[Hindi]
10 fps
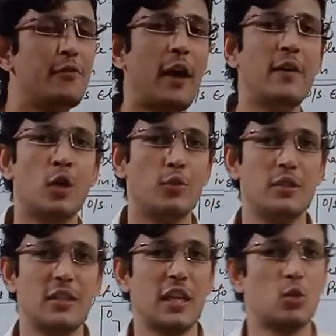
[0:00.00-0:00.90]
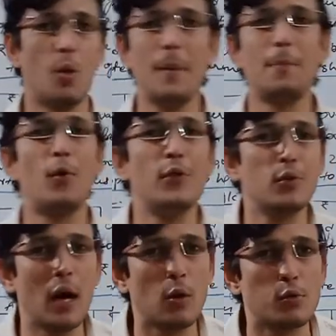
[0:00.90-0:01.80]
फाइव थाउजेंड के तो हमें प्रॉफिट
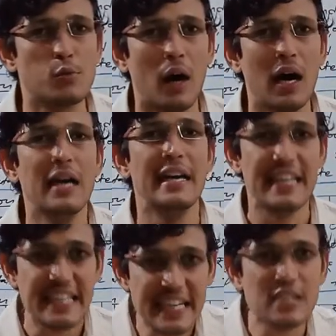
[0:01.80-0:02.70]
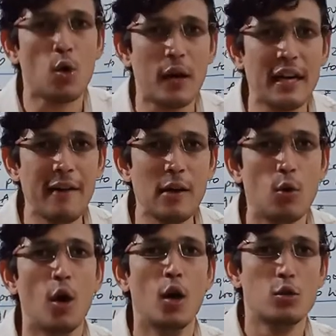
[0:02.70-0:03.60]
हुआ लॉस हुआ इंक्रीज हो गई ना
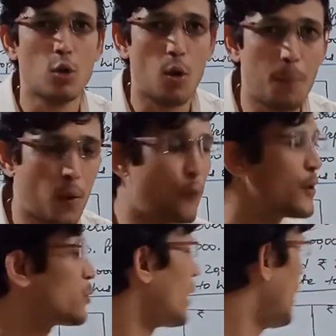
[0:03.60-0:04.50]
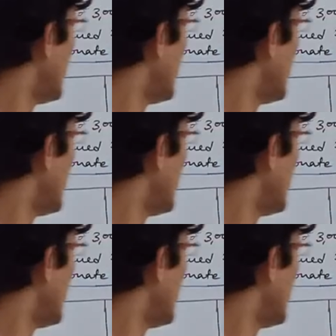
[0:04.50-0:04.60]
वैल्यू सो प्रॉफिट हुआ